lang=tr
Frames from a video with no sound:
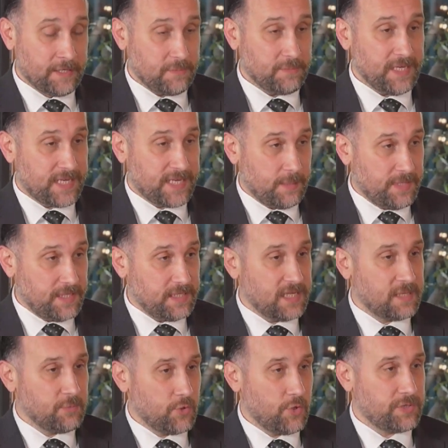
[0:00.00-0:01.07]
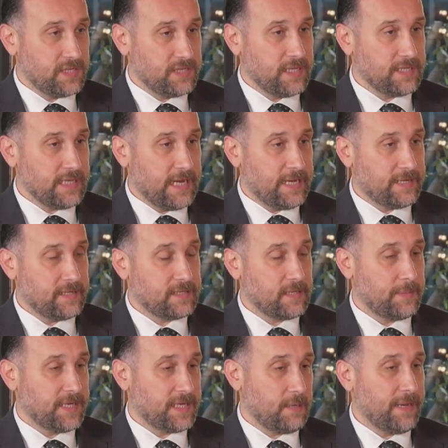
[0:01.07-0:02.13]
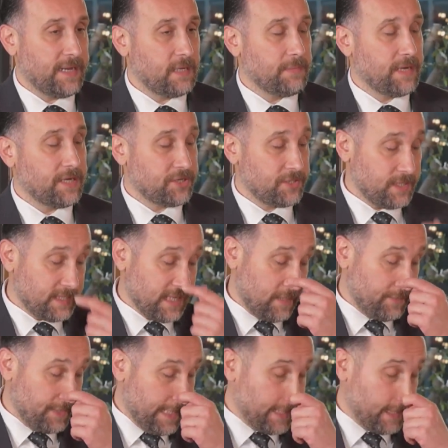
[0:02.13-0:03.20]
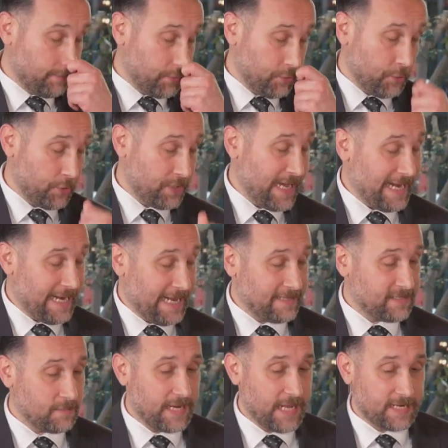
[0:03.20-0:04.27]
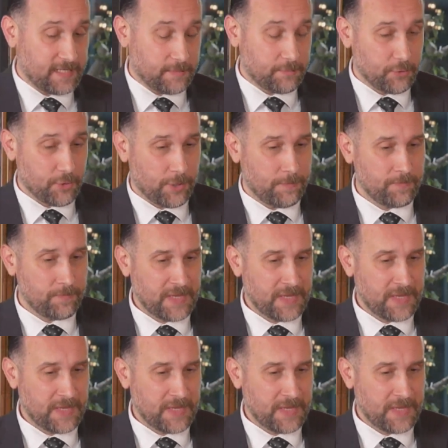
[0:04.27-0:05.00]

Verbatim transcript: Şimdi 2024 yılına dair de tabii ki belli başlı tahminler yapılıyor, değerlendirmeler yapılıyor. Hı.